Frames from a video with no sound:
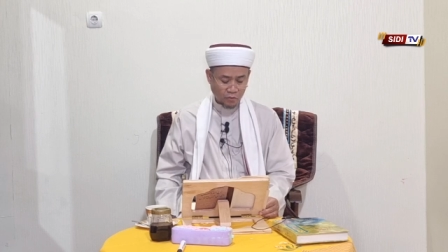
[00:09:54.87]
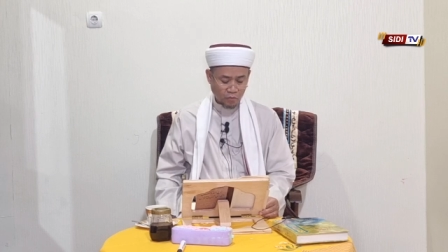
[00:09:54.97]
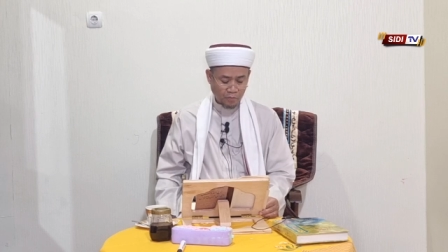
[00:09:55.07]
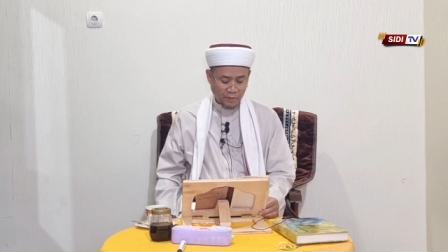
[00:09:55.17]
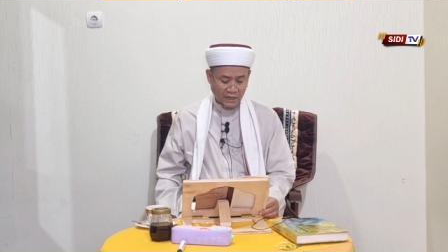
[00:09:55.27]

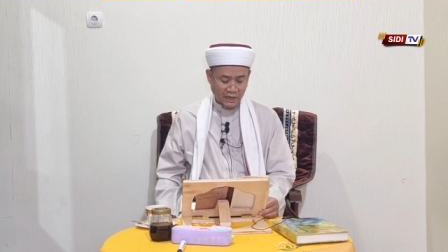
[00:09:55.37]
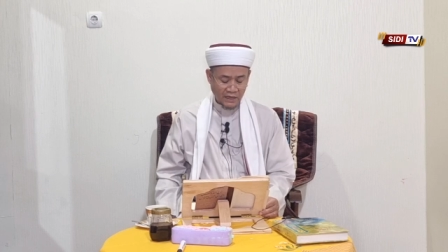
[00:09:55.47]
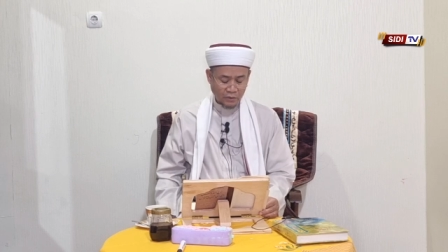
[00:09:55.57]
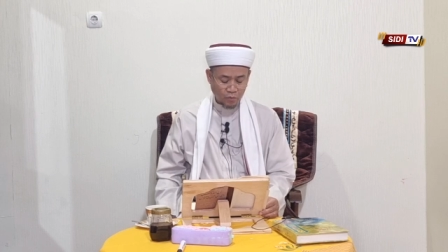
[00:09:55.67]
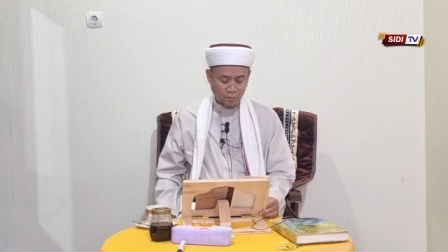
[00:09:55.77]

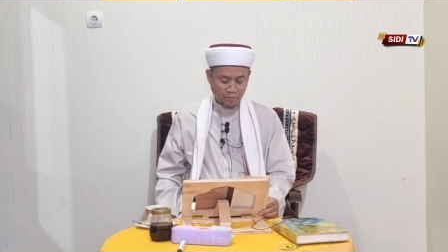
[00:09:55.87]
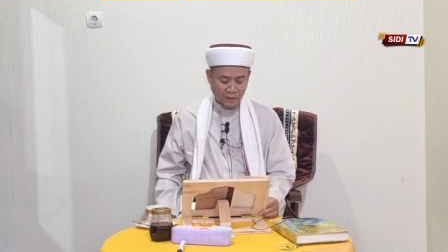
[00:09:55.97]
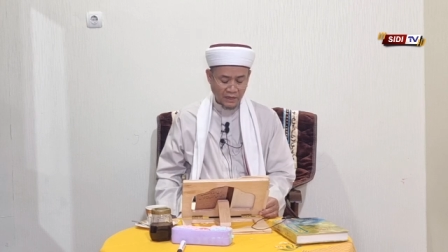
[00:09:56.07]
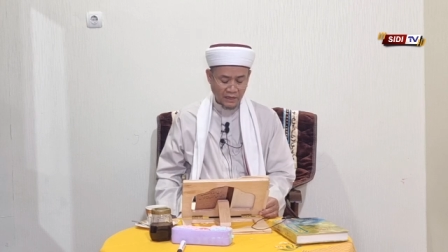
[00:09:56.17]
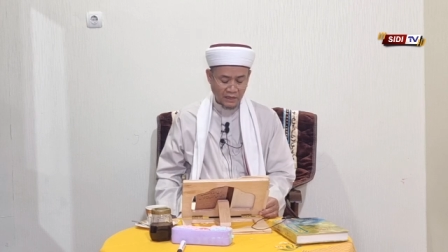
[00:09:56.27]

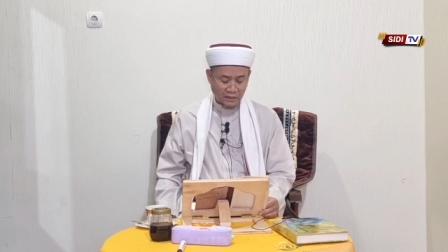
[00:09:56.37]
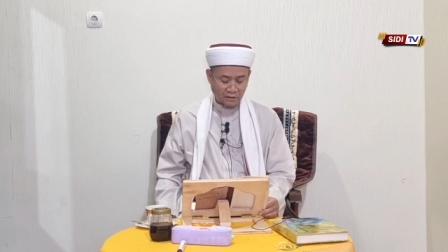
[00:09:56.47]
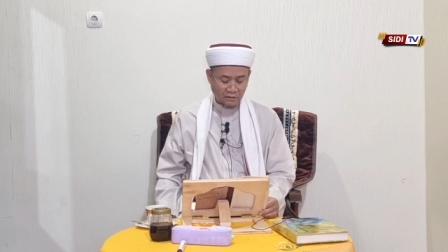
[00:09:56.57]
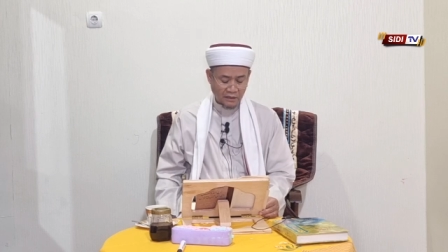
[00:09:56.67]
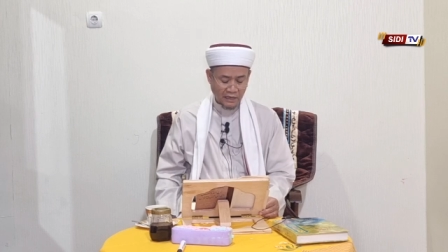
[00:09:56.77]

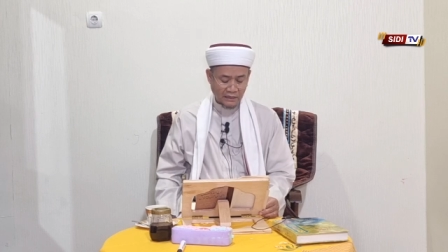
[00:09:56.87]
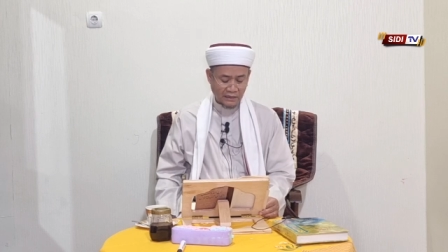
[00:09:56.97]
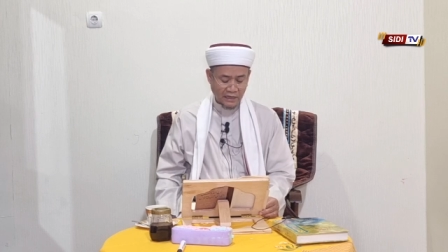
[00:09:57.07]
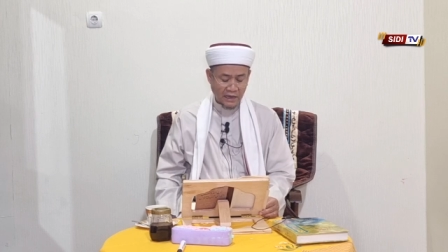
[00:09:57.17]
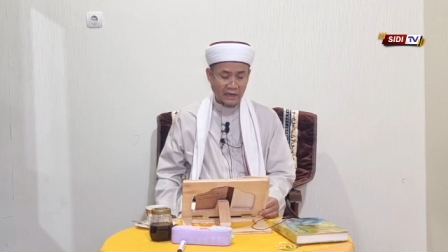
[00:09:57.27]
rupa-rupa
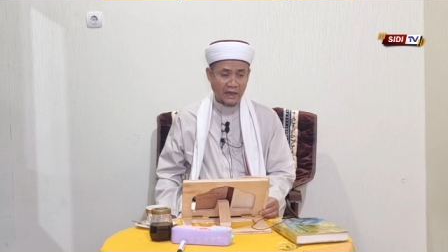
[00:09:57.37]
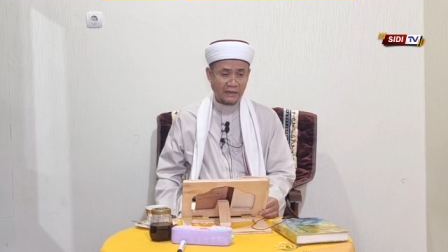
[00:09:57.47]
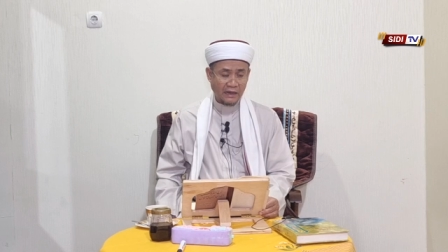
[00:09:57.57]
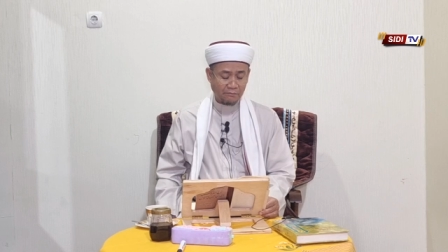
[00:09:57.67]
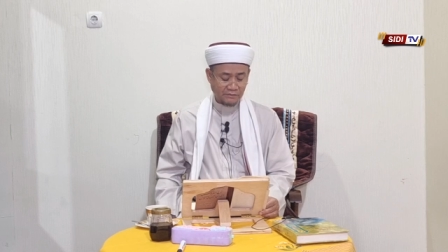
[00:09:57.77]
al al
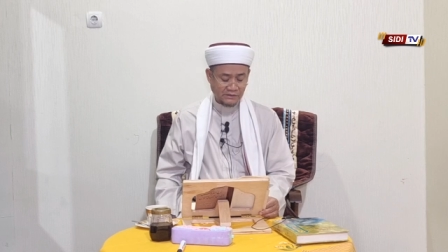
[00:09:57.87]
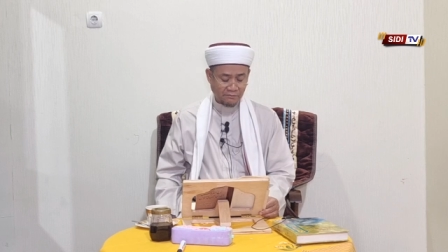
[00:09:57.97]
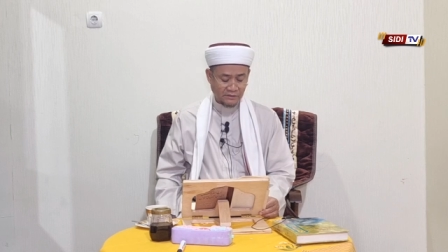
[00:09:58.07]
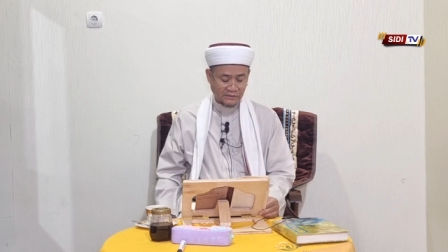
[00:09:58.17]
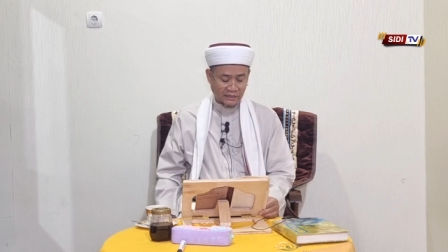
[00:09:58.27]
alam
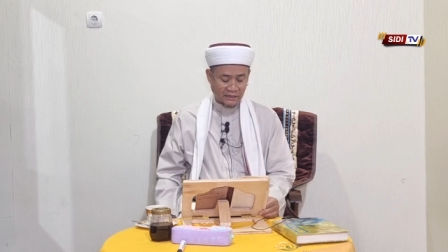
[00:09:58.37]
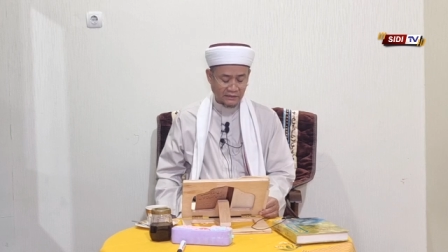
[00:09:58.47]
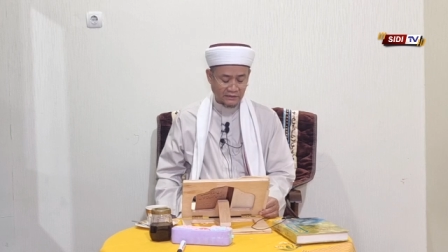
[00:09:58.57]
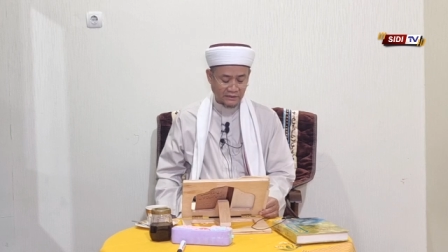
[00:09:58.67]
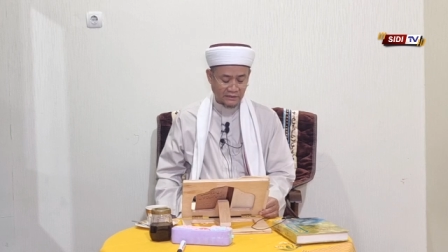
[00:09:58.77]
semesta
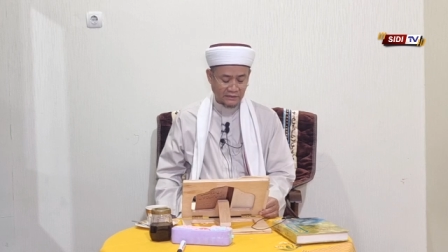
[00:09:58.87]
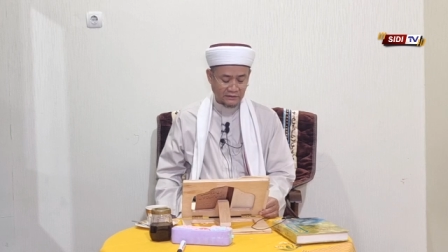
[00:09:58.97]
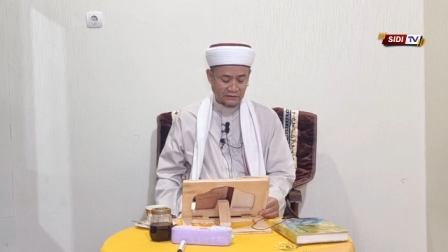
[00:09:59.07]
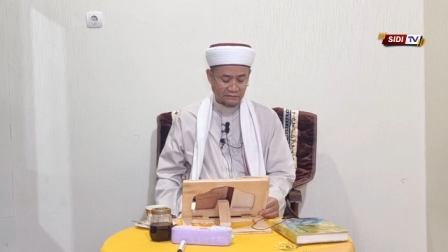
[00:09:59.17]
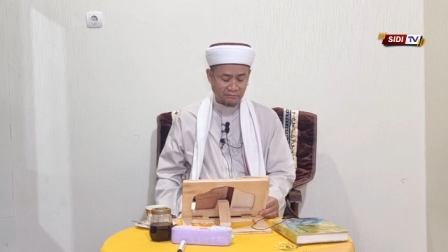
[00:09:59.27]

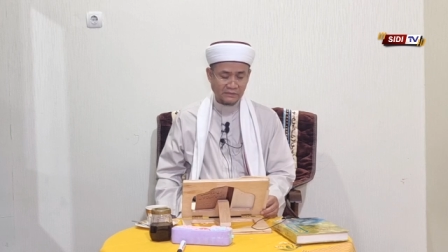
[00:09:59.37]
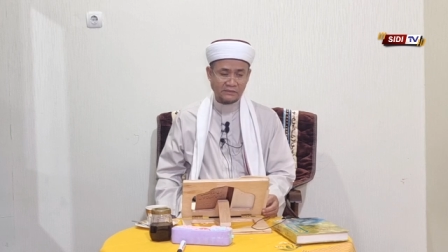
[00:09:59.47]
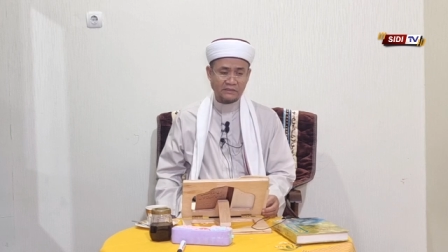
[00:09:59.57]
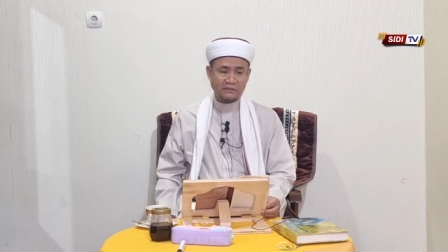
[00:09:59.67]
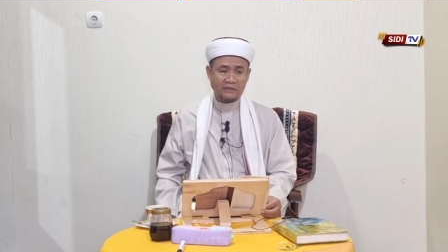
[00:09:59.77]
ini
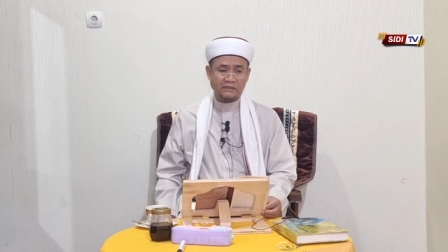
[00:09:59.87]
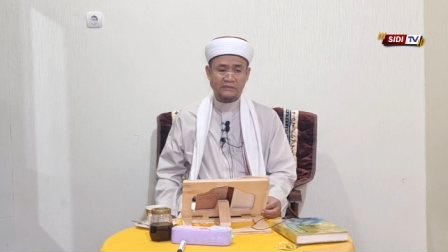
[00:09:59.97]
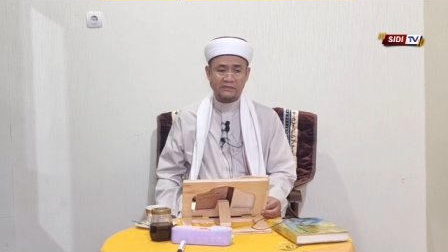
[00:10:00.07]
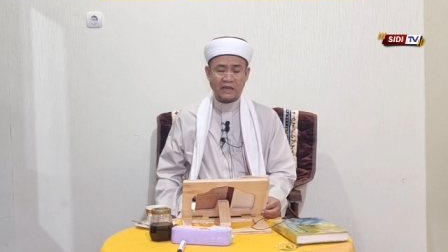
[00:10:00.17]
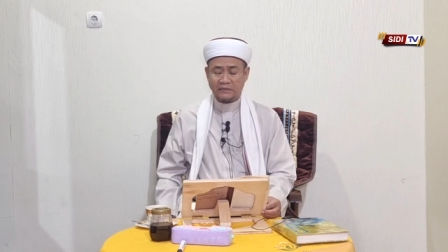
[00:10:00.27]
masih
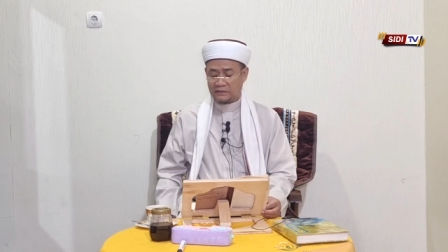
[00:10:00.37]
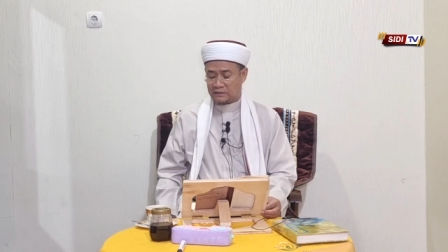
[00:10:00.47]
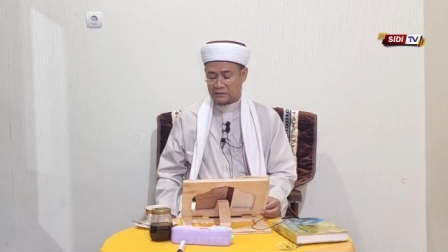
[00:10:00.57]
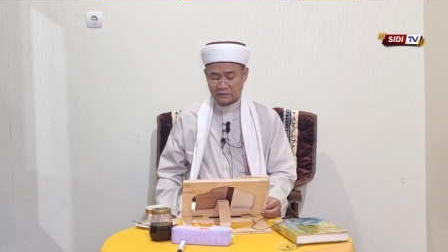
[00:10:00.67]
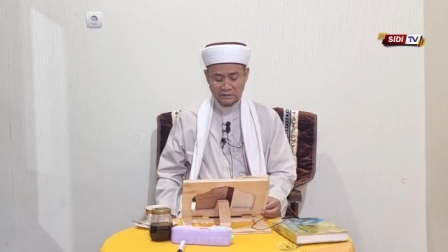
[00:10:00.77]

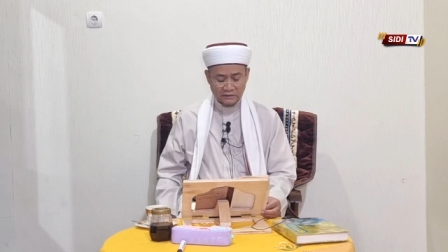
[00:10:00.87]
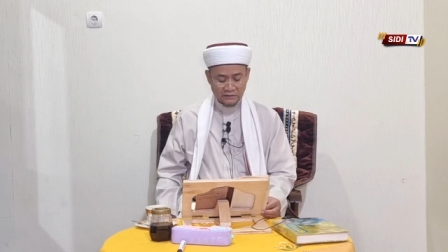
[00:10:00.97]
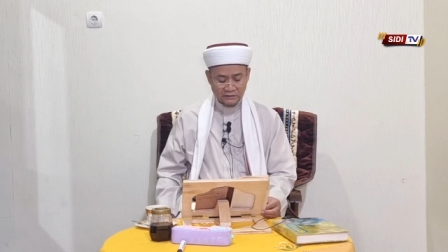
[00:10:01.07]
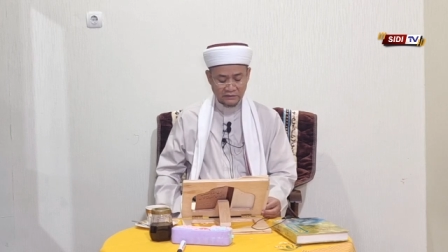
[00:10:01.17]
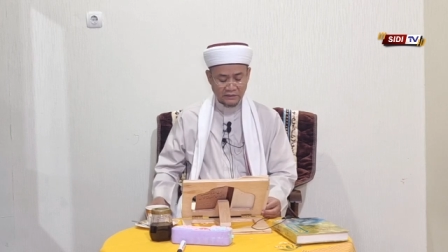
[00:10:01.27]
terkesan
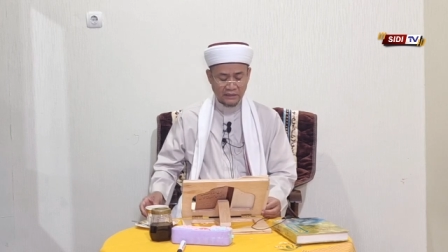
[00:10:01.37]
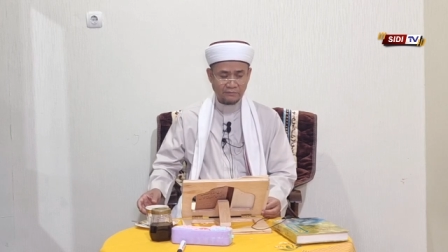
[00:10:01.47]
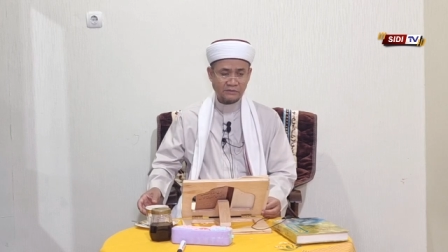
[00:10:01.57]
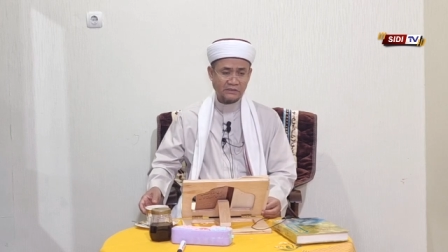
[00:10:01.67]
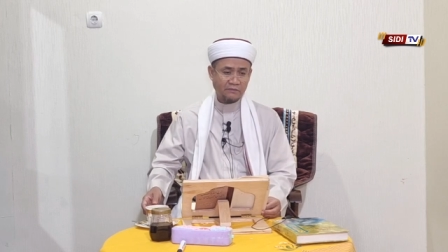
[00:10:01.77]
di
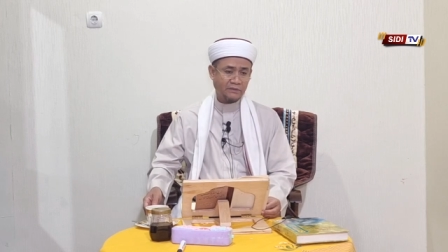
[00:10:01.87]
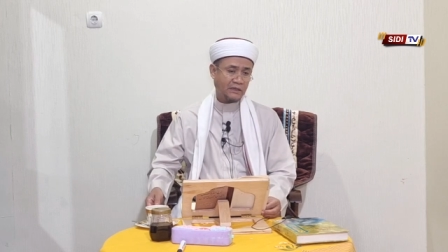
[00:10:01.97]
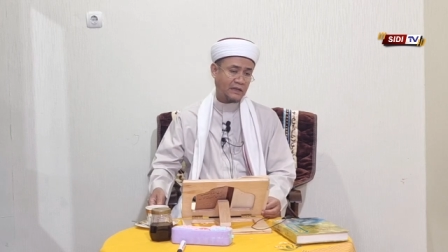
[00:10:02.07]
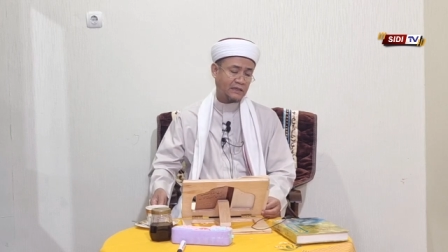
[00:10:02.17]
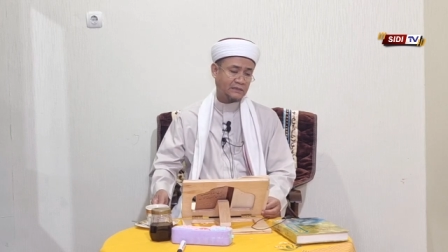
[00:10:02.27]
dalam cerminan